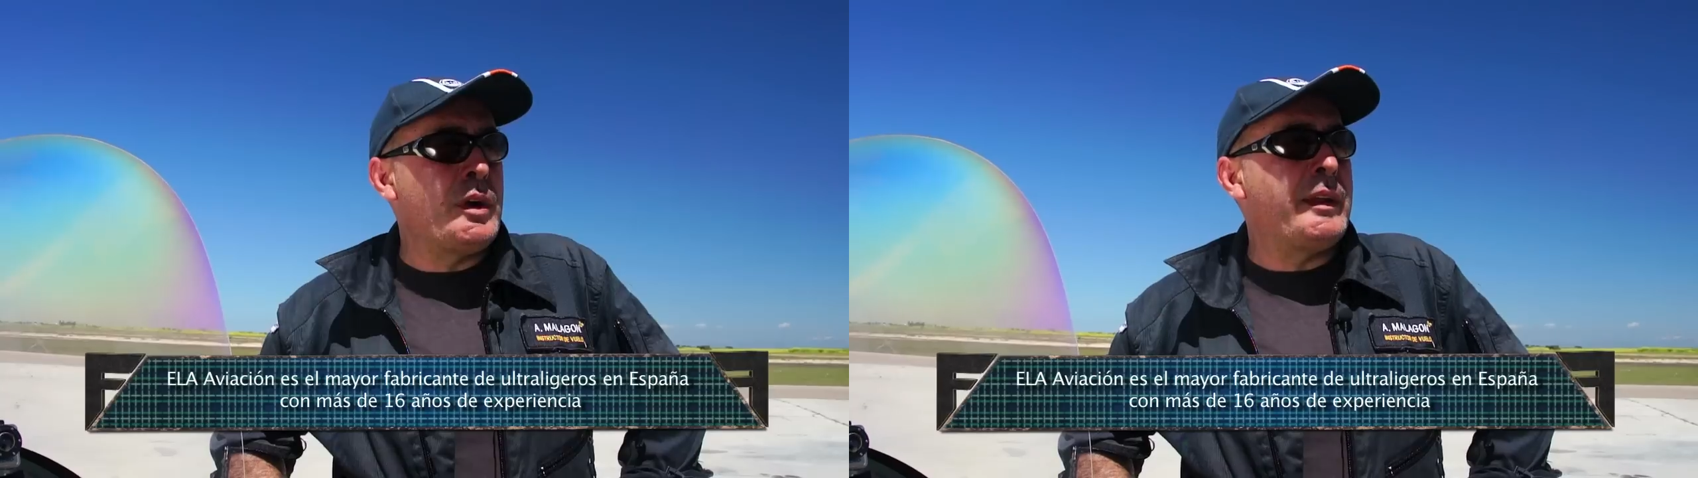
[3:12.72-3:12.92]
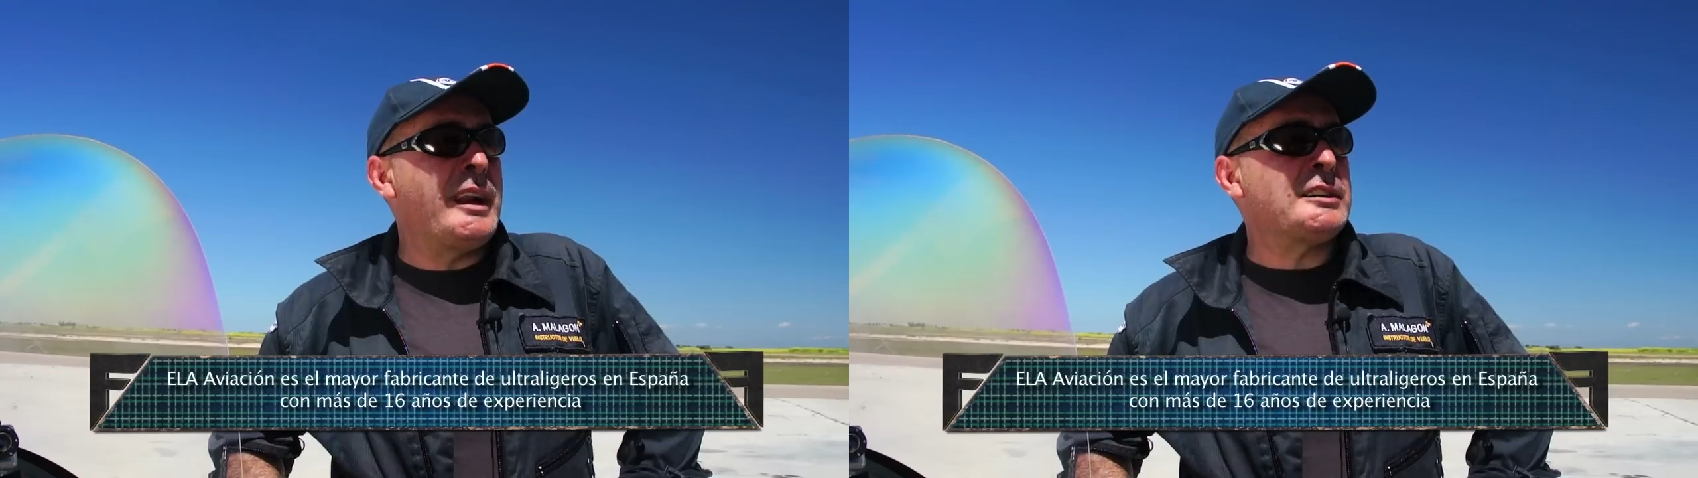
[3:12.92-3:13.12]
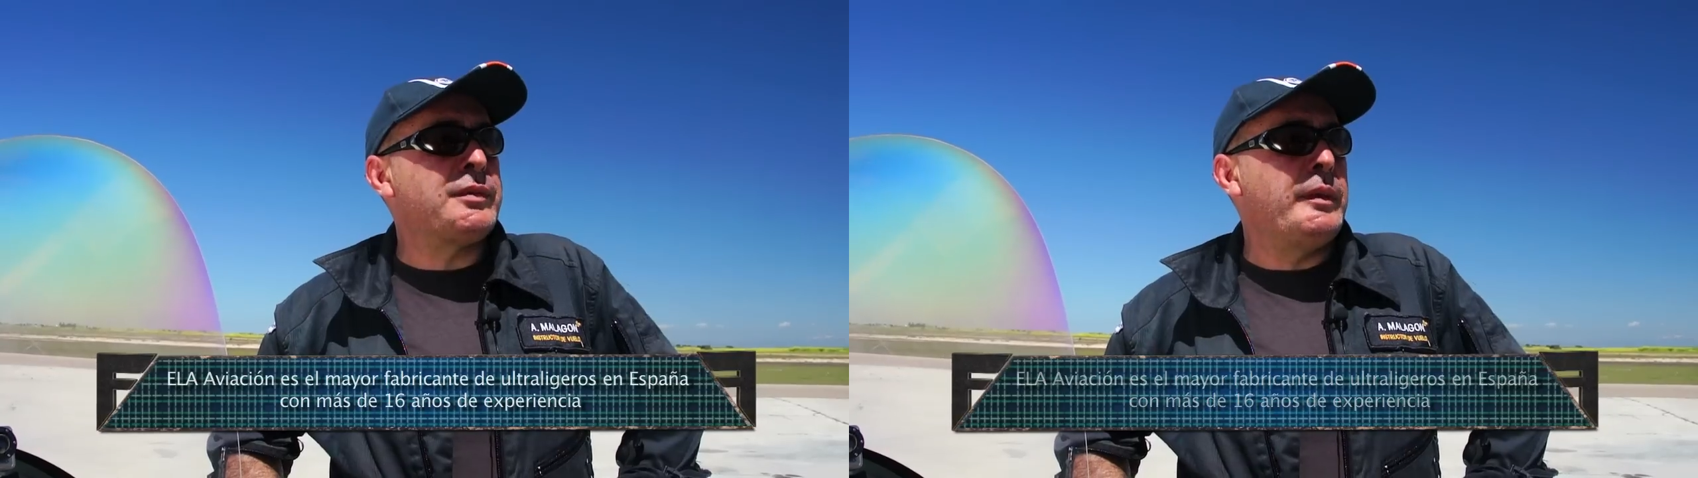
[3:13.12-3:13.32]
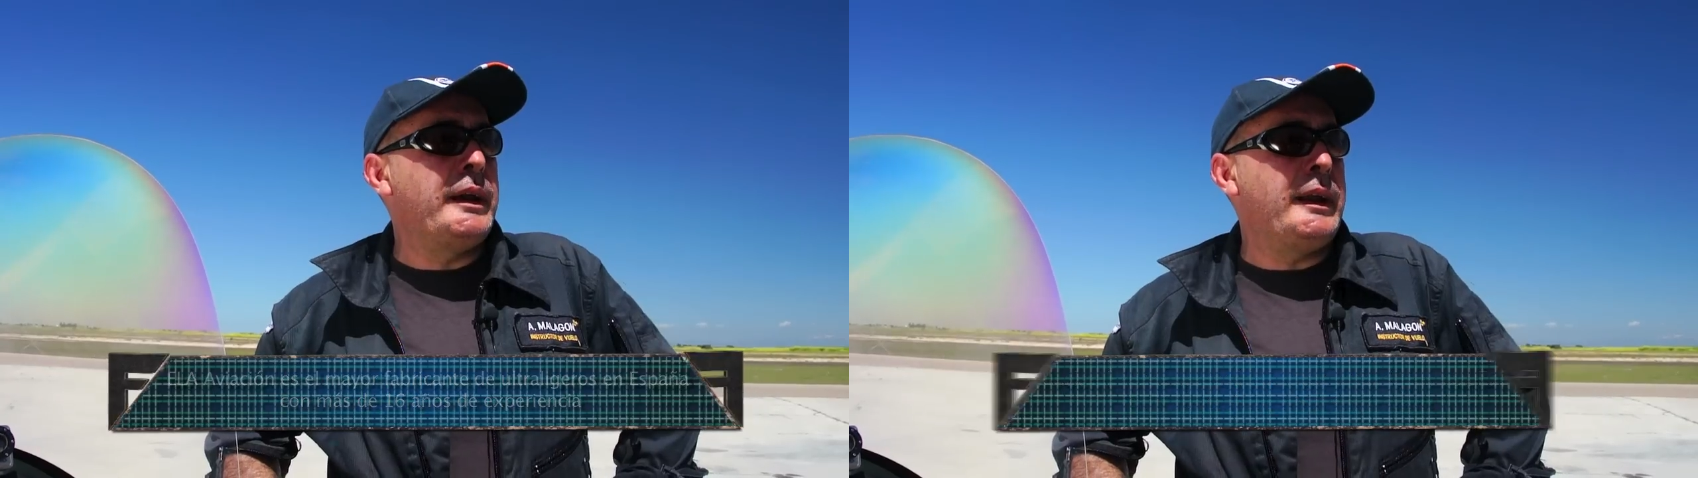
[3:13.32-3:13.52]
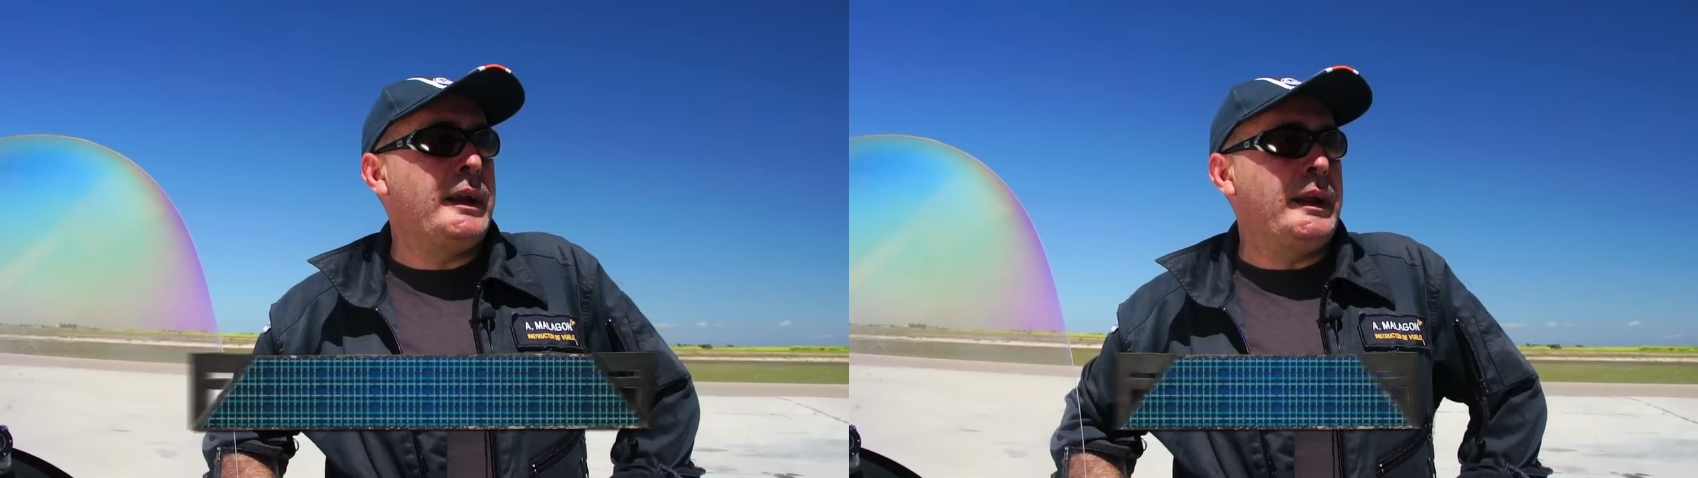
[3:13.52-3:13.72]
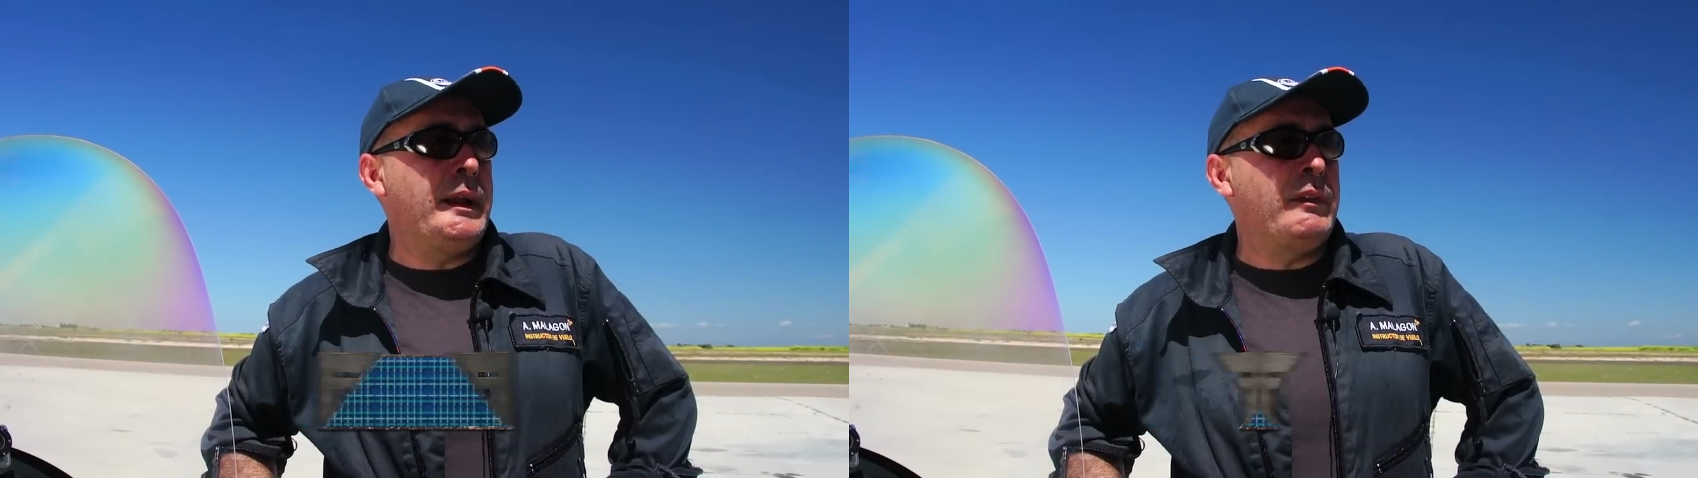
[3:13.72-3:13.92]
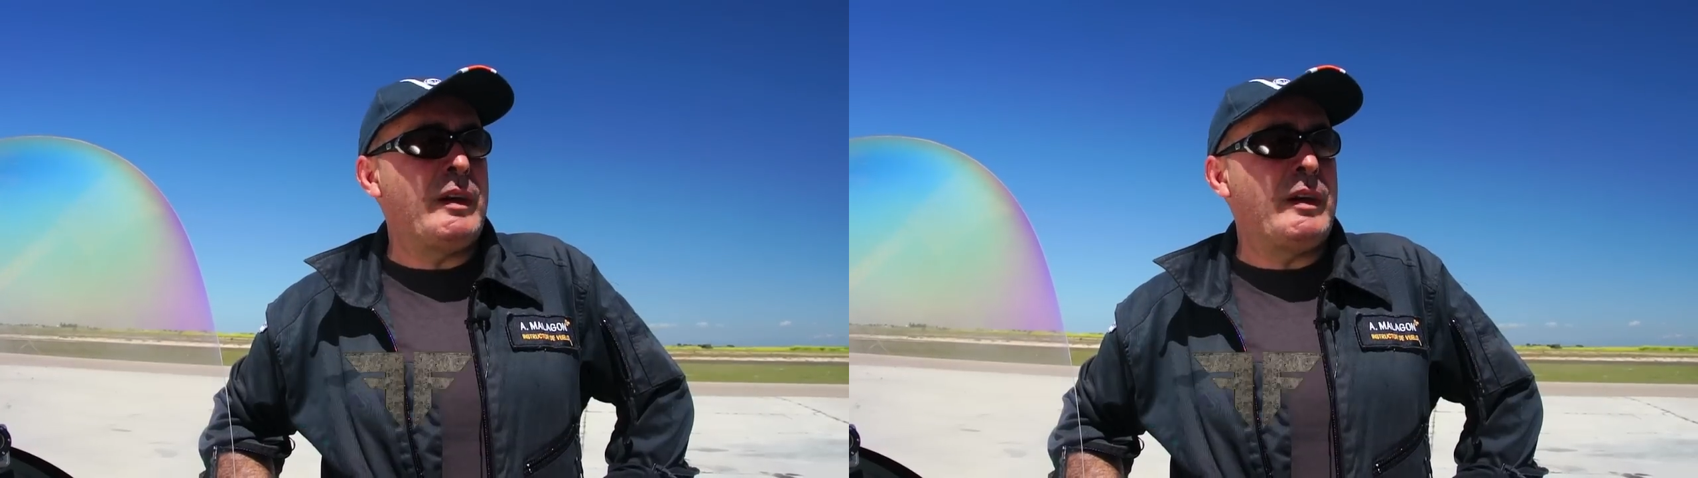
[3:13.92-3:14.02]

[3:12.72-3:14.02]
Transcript: una de las eh,